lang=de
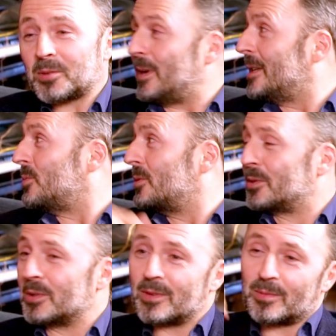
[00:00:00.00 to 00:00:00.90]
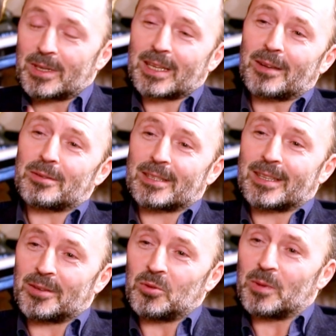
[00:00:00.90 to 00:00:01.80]
war. zumal die Produktionsfirma
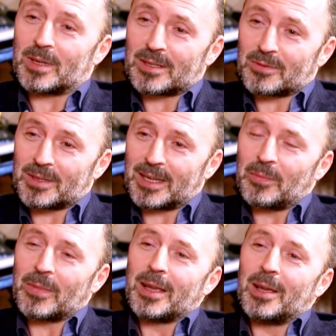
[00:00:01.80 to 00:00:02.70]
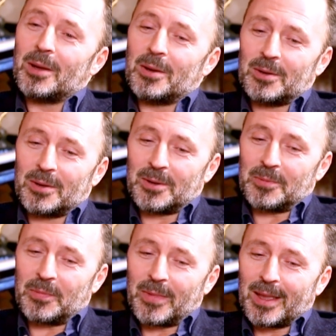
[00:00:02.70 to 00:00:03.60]
direkt gegenüber ist von Ach, hier. schön.
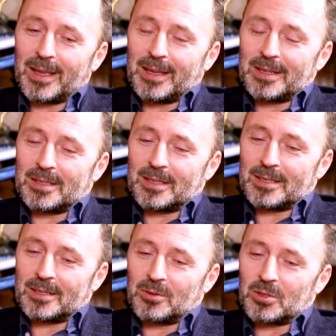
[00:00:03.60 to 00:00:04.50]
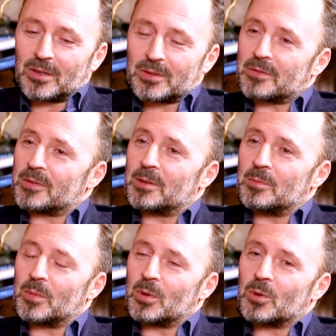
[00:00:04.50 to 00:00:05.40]
Ähm, die, die der
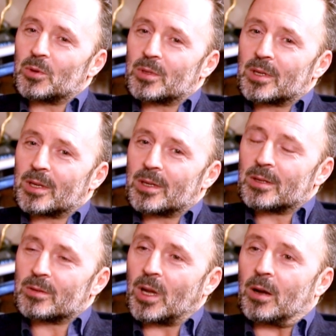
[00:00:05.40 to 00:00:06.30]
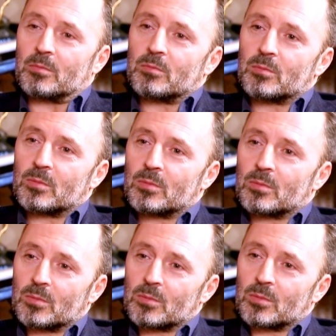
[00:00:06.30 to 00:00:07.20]
Film und äh, ja. Ich
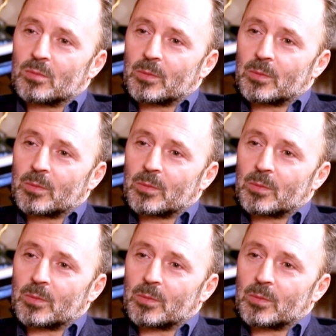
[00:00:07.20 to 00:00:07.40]
mochte die